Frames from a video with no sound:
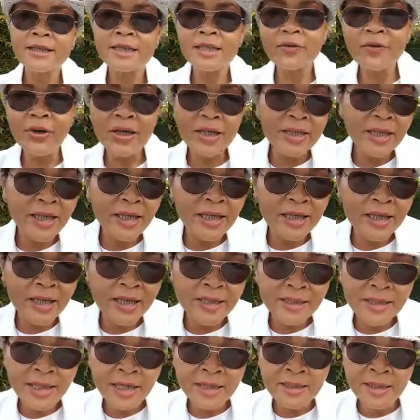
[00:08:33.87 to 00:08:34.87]
สวัสดีเด้
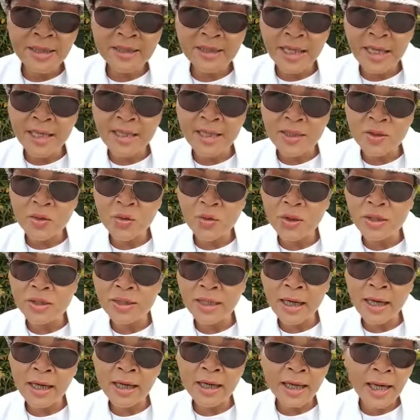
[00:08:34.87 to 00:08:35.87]
อจ้า สไตล์เอ้ยตุ๊ก
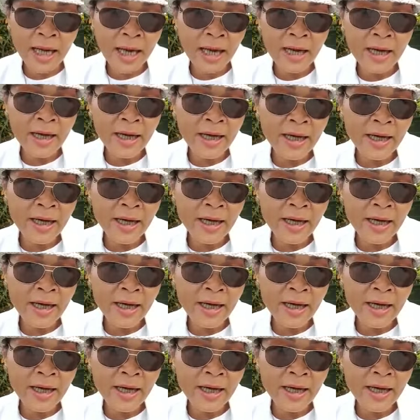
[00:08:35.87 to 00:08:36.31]
ตาค่ะ